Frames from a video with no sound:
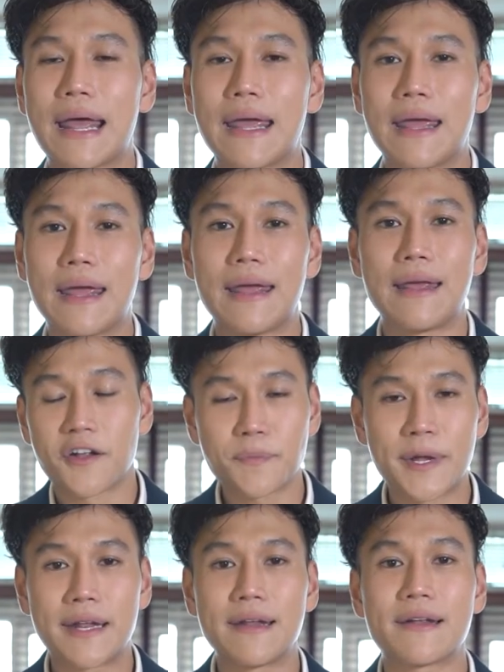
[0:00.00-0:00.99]
ใน
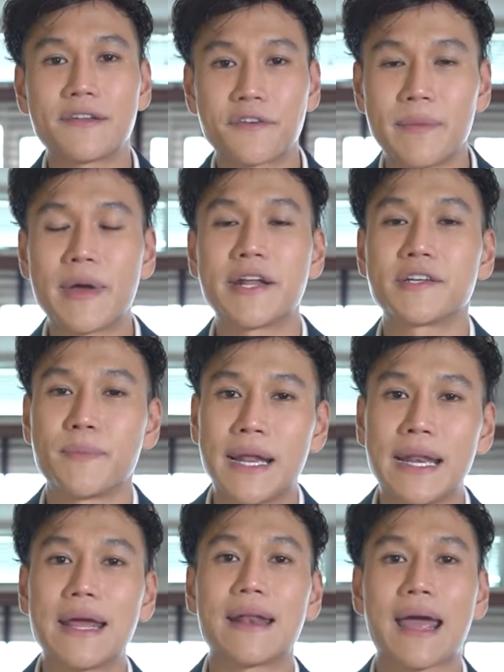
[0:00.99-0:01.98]
hospitality industry
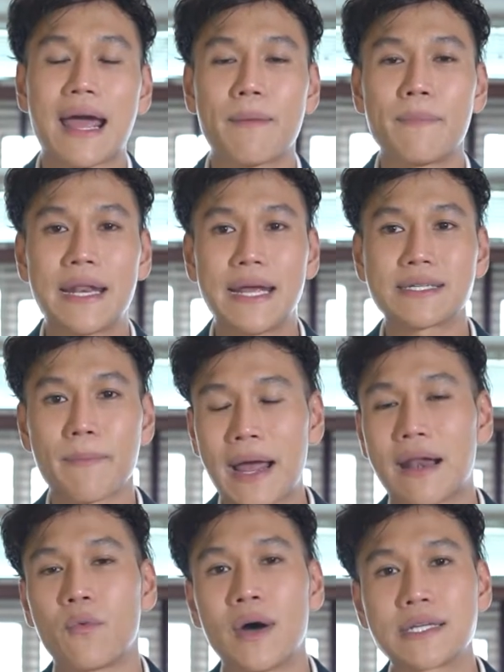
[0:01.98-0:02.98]
management เนี่ยนะครับ ไม่ได้จำ
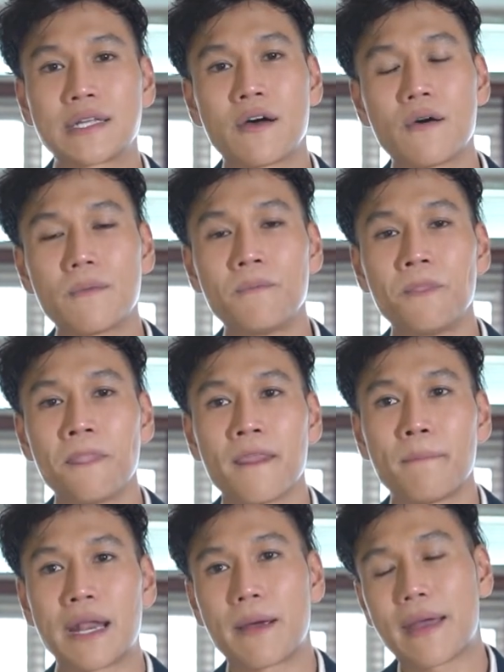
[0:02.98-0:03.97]
กัดว่าจะต้อง
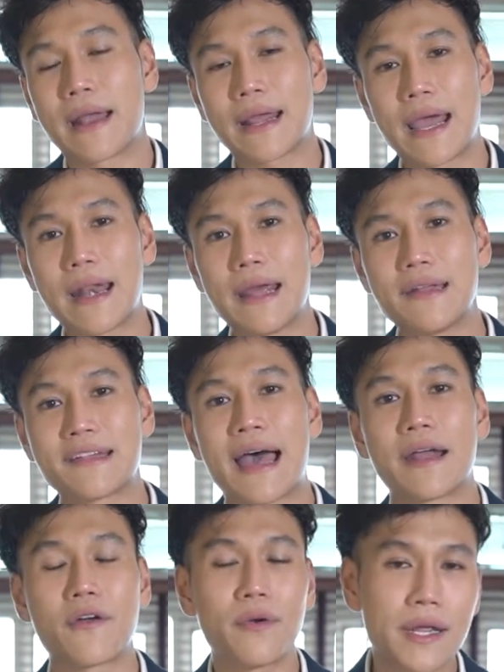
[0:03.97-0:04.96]
ไปทำงานแค่ในสา
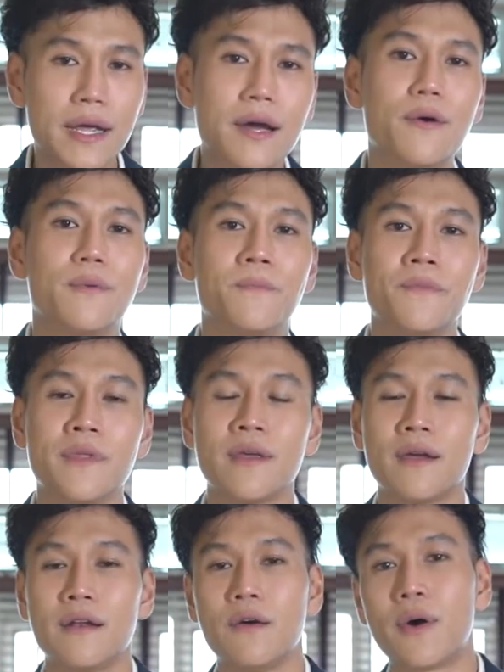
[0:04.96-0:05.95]
ยท่องเที่ยว
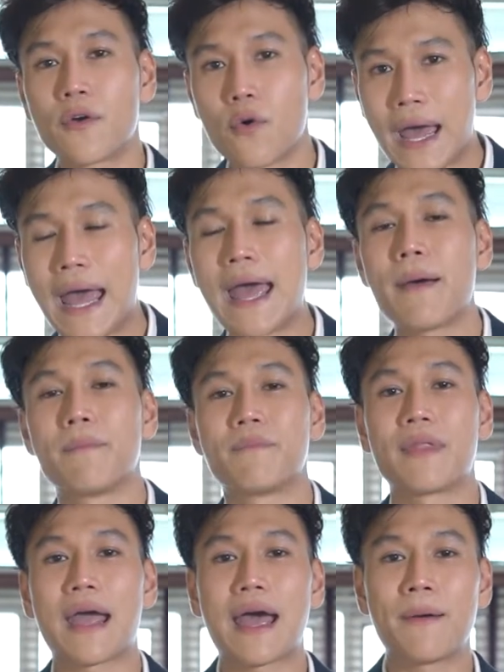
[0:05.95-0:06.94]
หรือว่าโรงแรม
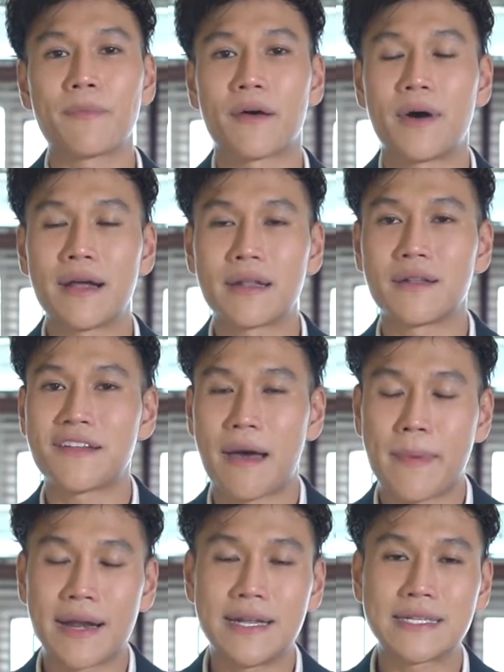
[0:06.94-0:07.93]
นะครับ แต่ว่าสา
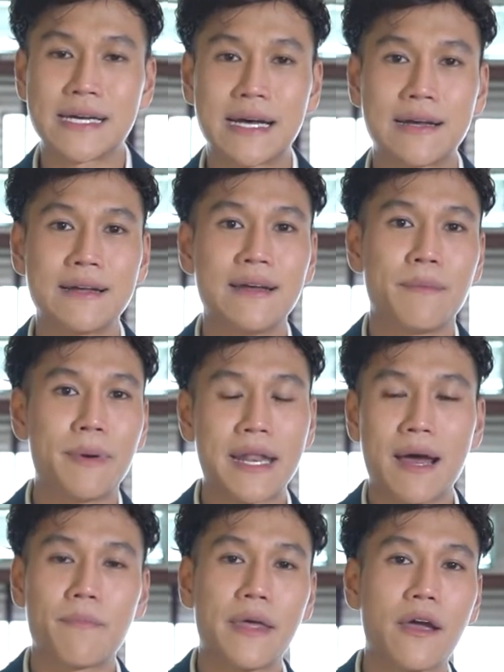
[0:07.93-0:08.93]
มารถที่จะไป
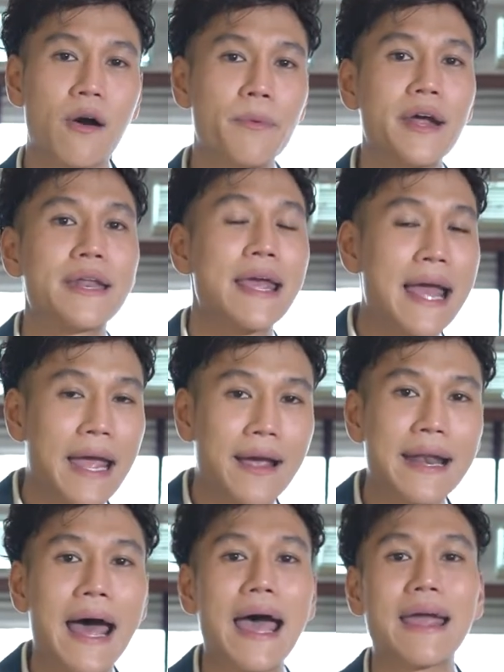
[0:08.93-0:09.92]
ทำในคอร์ปอเรทใหญ่ๆ
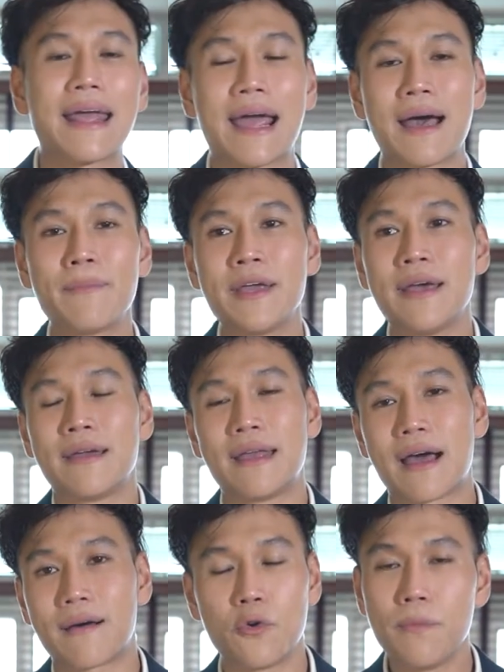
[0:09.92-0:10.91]
ก็ได้นะครับ อ
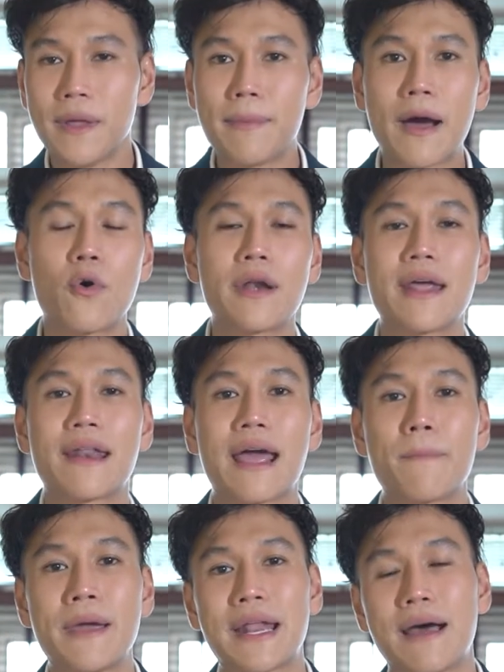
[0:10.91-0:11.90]
ย่างรุ่นพี่บางคนเนี่ยนะ
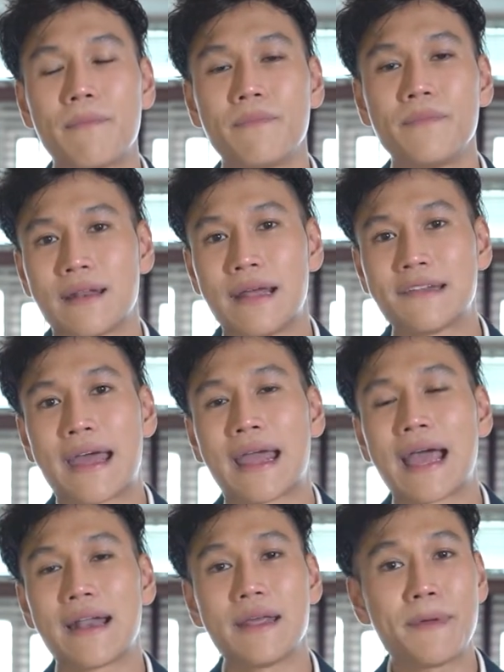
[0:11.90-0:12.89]
ครับไปทำในสาย
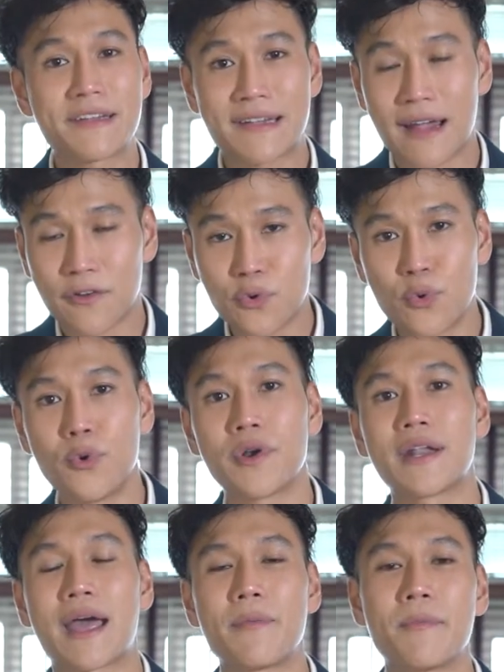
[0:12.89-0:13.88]
งานที่เป็นสถานทูต
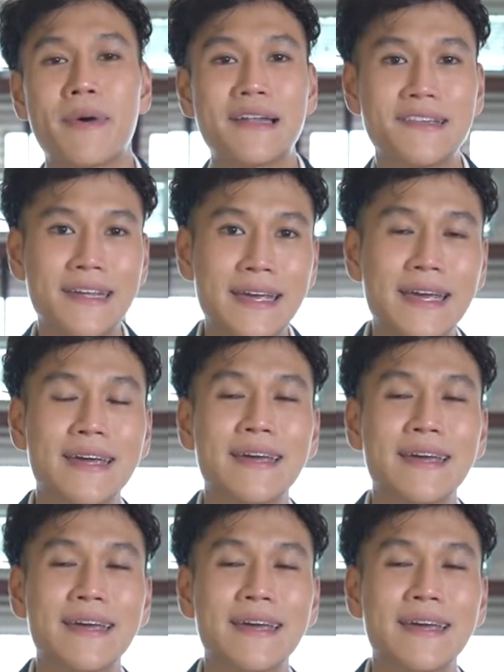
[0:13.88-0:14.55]
นะครับเอมบาซี